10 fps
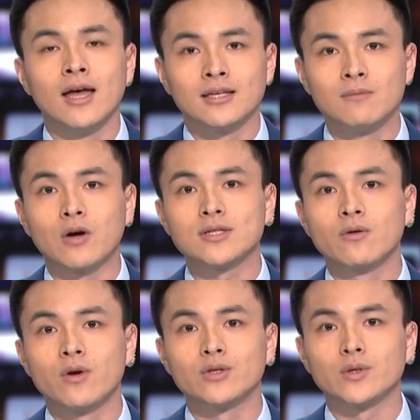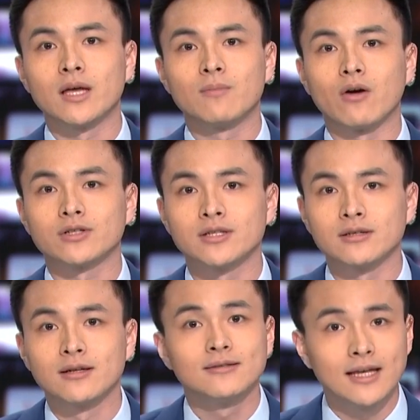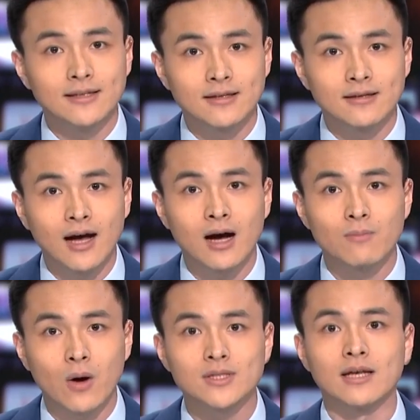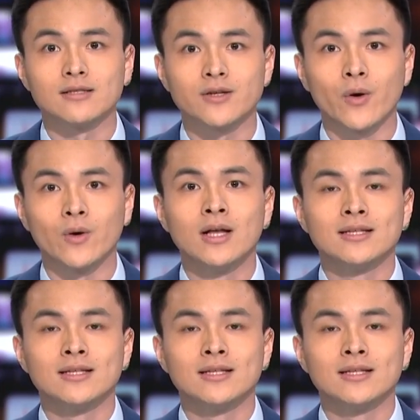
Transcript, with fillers: 银保监会昨天表示，内地银行保险机构